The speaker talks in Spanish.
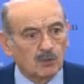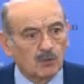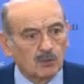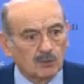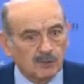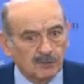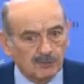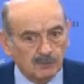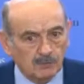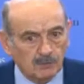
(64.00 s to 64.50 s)

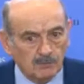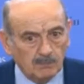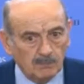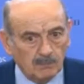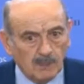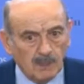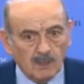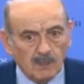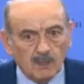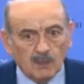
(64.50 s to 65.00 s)
concreto.
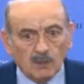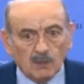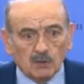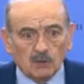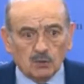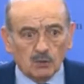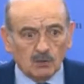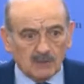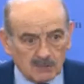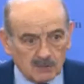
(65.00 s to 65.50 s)

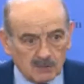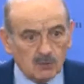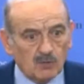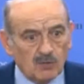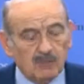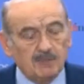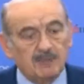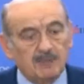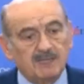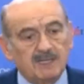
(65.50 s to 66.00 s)
Todas son
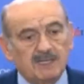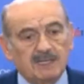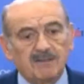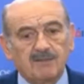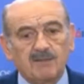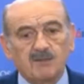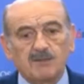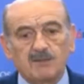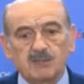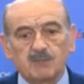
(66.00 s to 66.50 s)

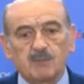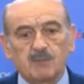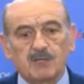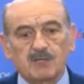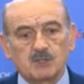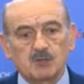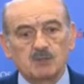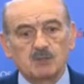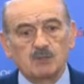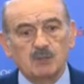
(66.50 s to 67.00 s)
reivindicaciones muy
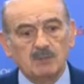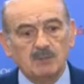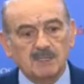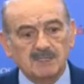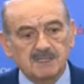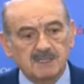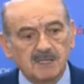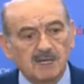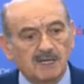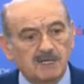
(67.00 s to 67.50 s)

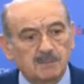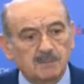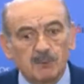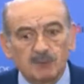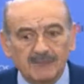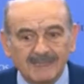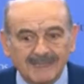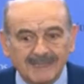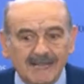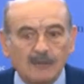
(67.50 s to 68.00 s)
asumibles y
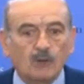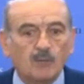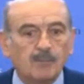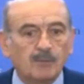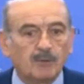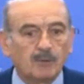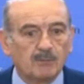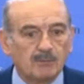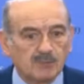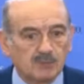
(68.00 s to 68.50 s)
responden a
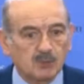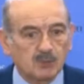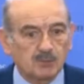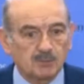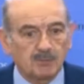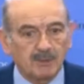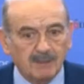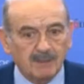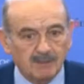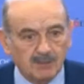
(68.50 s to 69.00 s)
compromisos
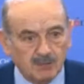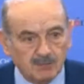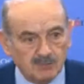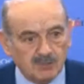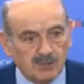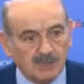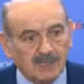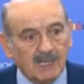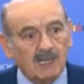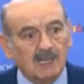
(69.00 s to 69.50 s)

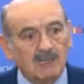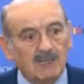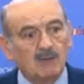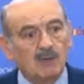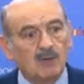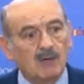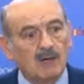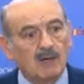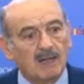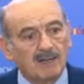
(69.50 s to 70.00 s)
previos que ha
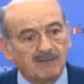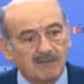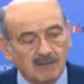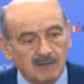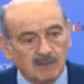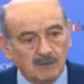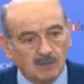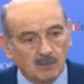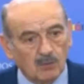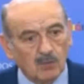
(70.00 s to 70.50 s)
ido
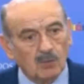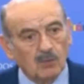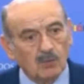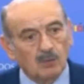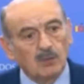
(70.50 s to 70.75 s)
haciendo,